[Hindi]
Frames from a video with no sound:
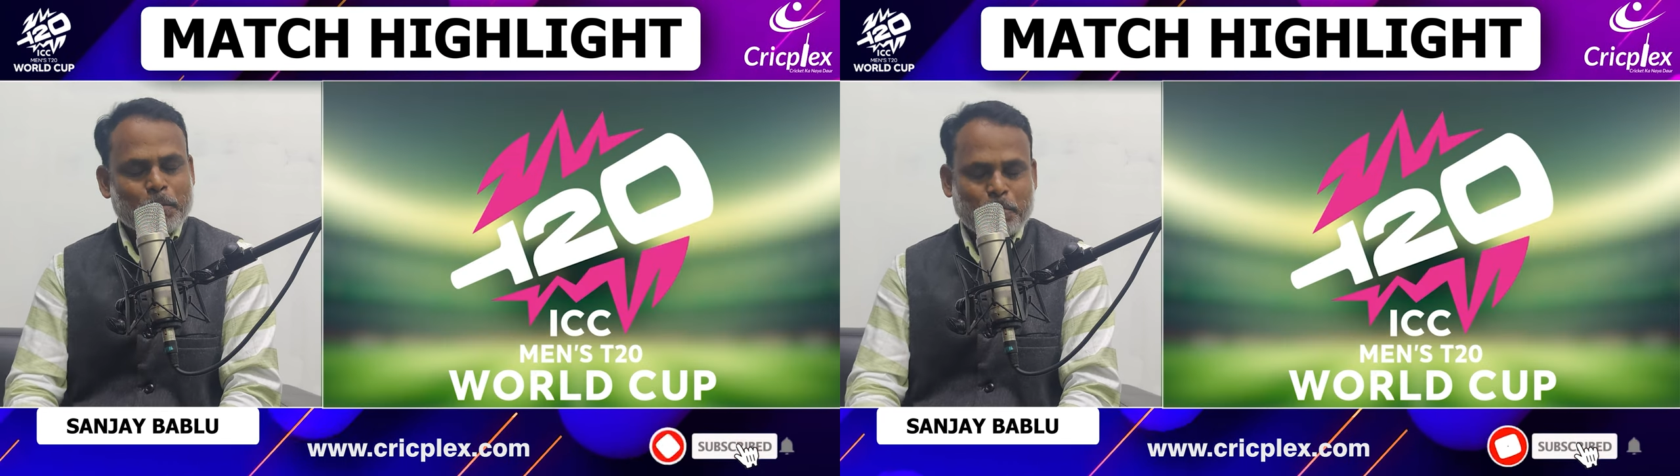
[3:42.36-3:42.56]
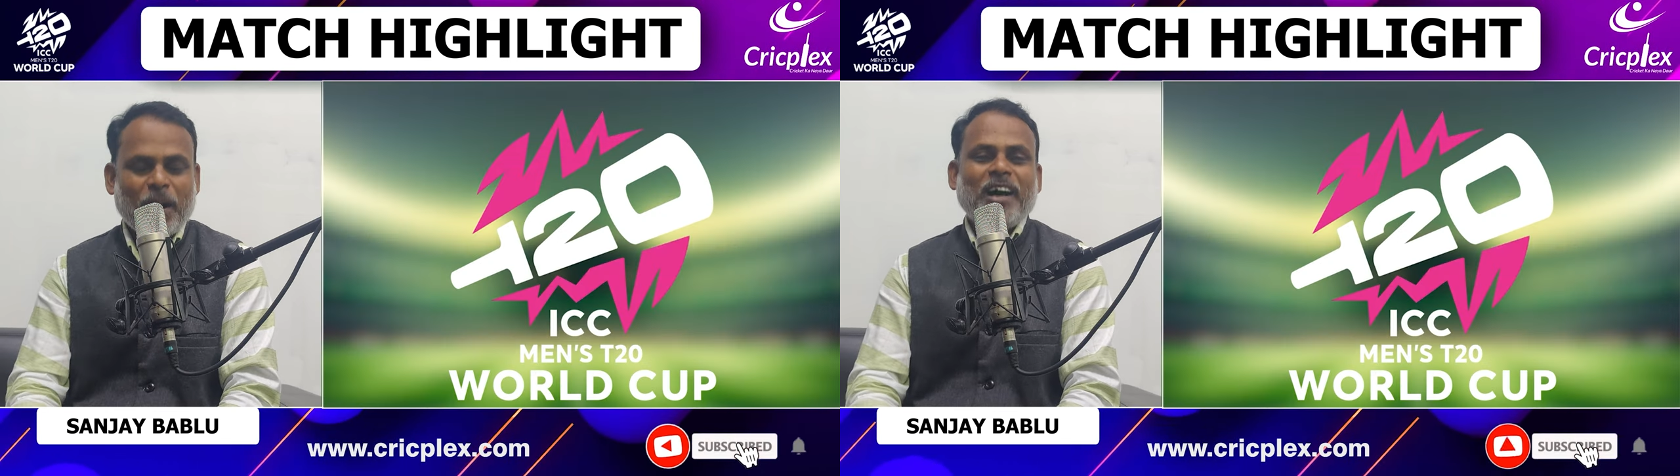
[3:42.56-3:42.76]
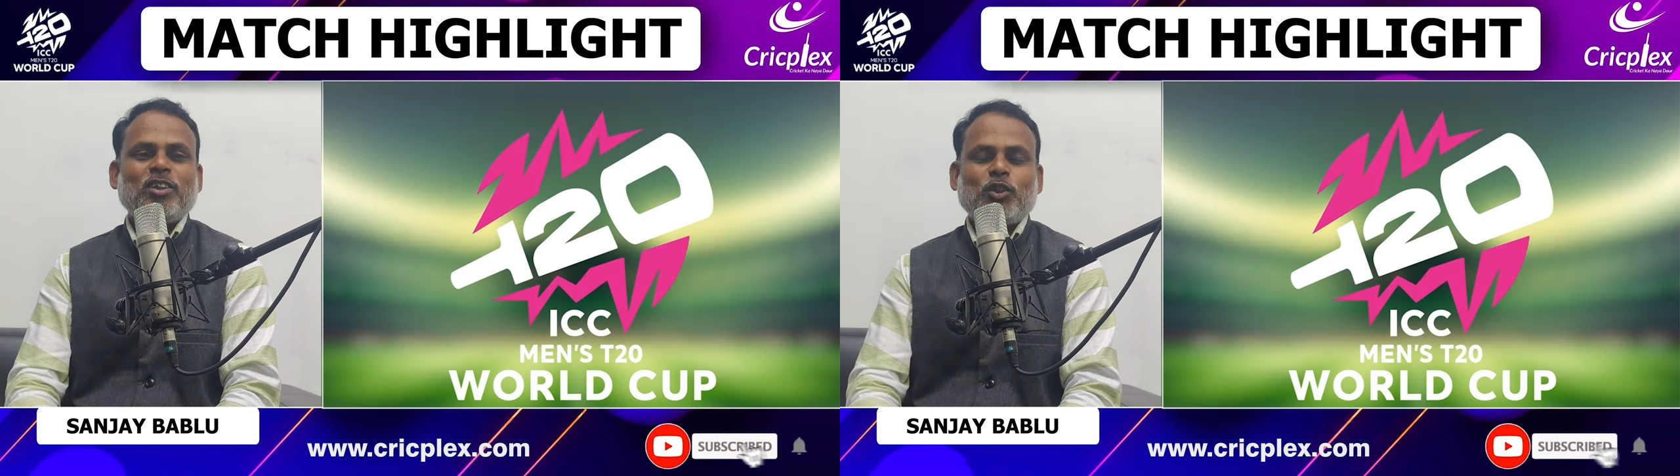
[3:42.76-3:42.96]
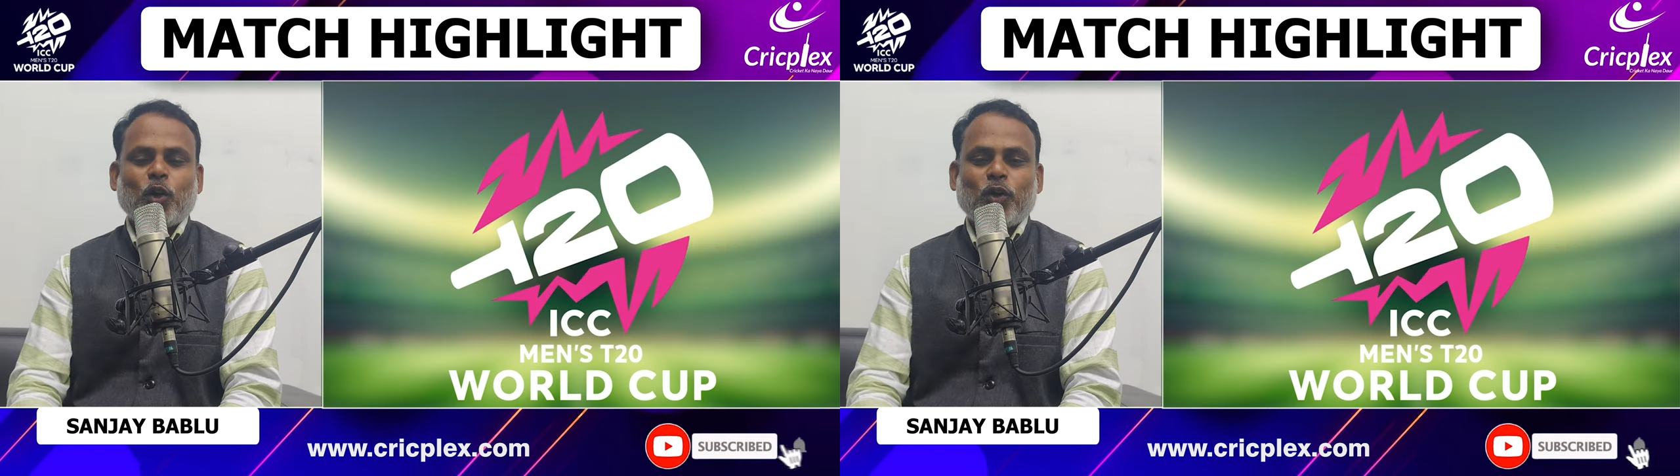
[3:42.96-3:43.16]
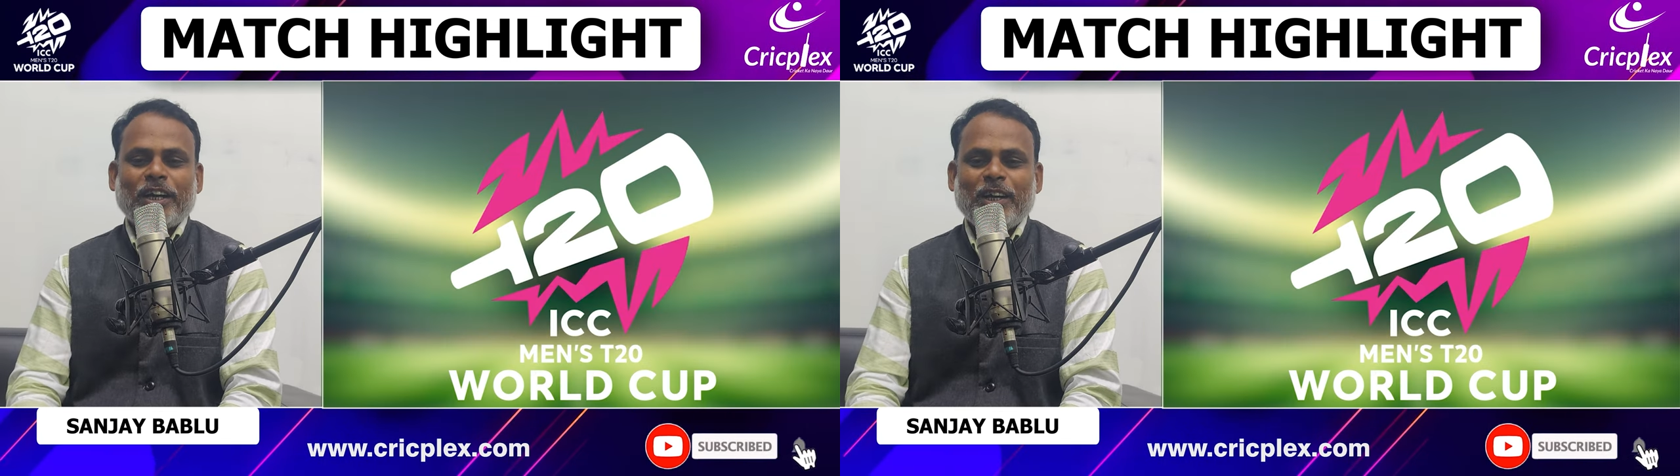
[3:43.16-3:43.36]
पांच
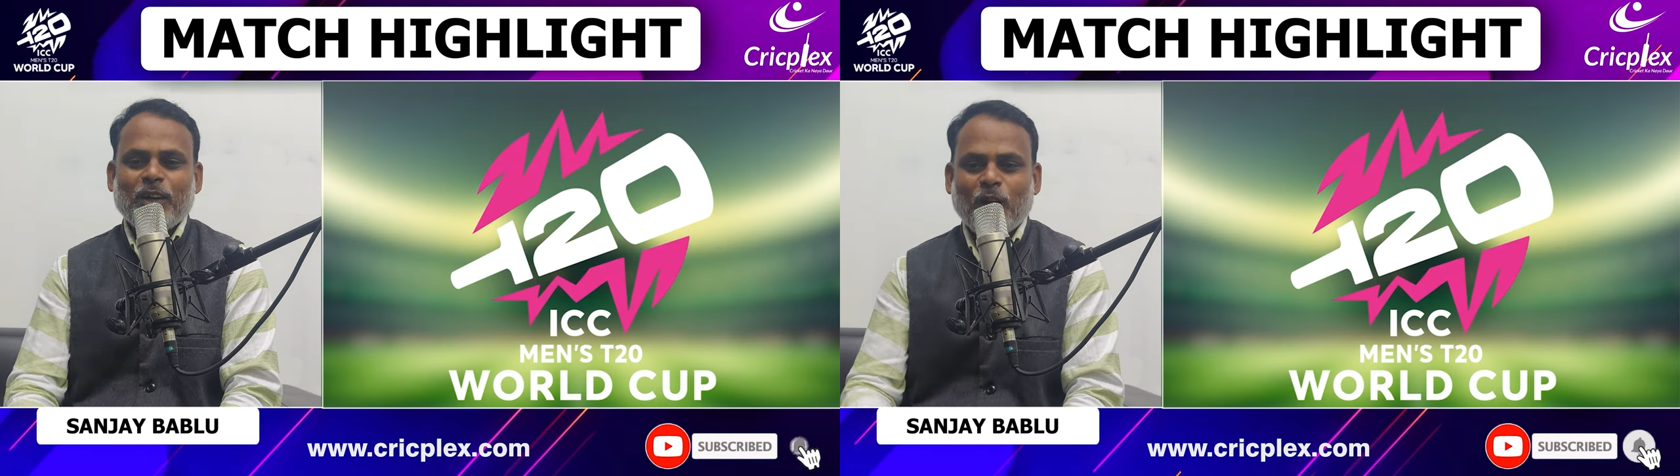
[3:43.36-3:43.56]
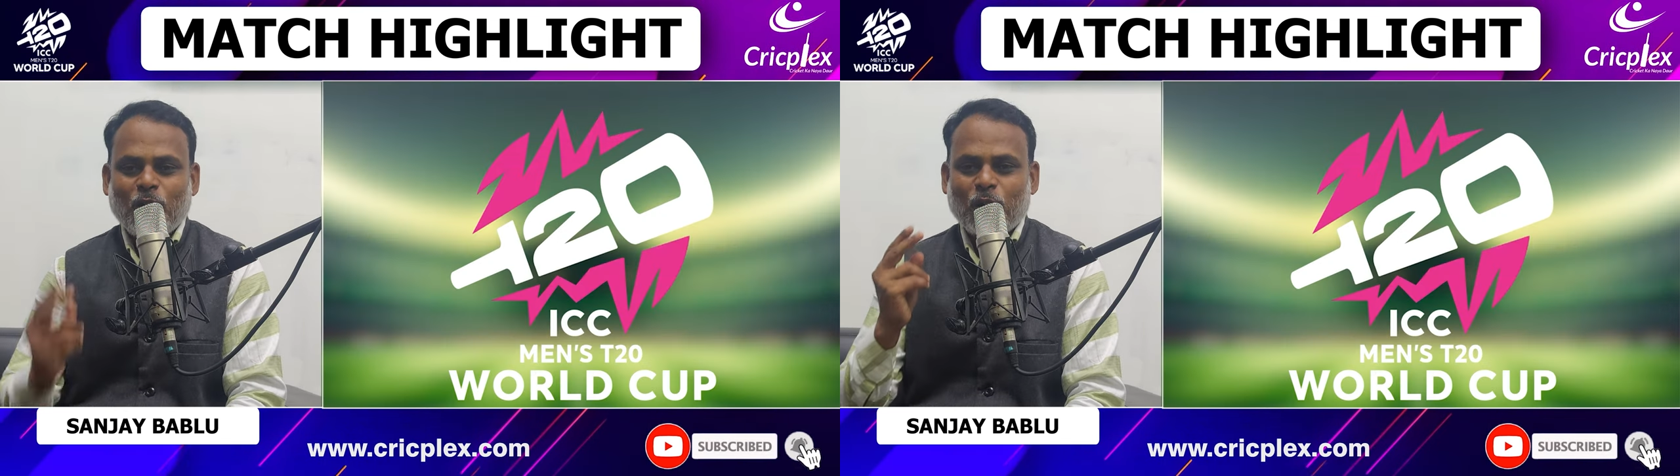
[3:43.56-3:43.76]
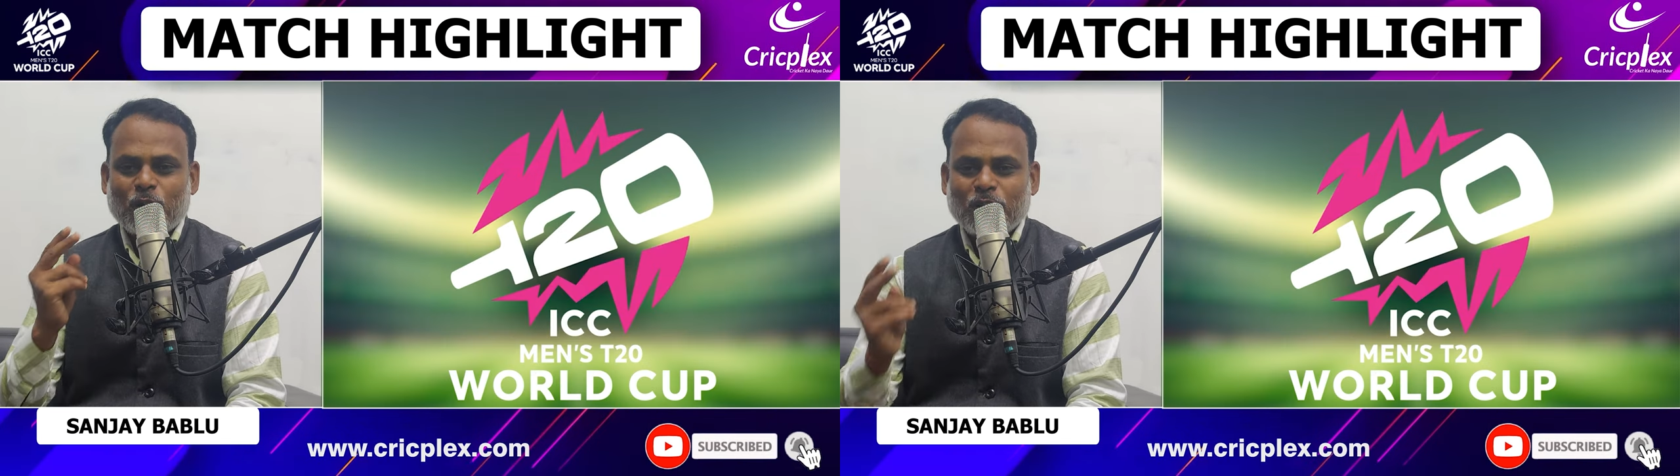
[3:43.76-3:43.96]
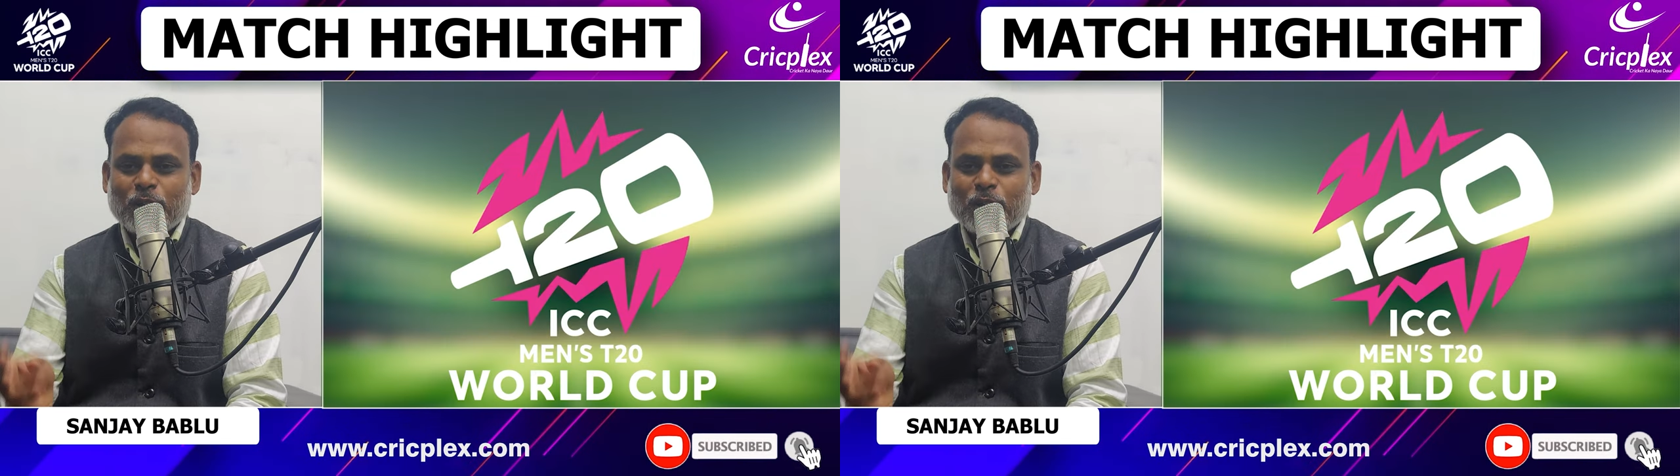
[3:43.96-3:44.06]
चौके और